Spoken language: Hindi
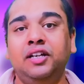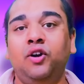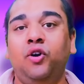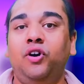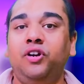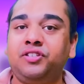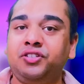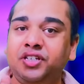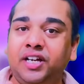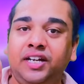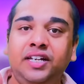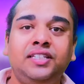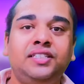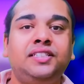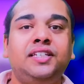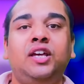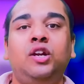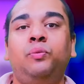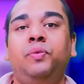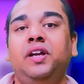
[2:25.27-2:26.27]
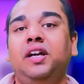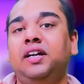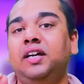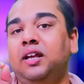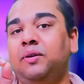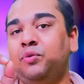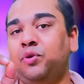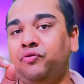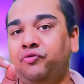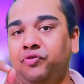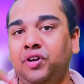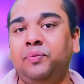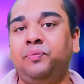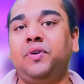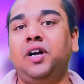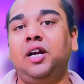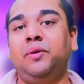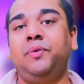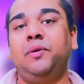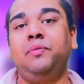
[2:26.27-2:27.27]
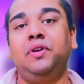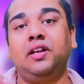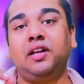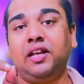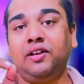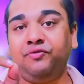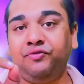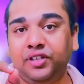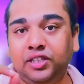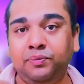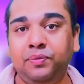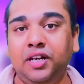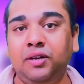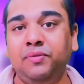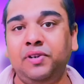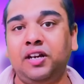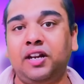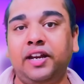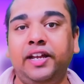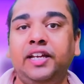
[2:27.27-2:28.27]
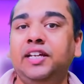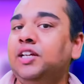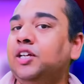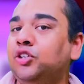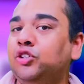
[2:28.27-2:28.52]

और चालीस हज़ार का अगर आपको फ्लिपकार्ट मिल रहा है विद बिल मिल रहा है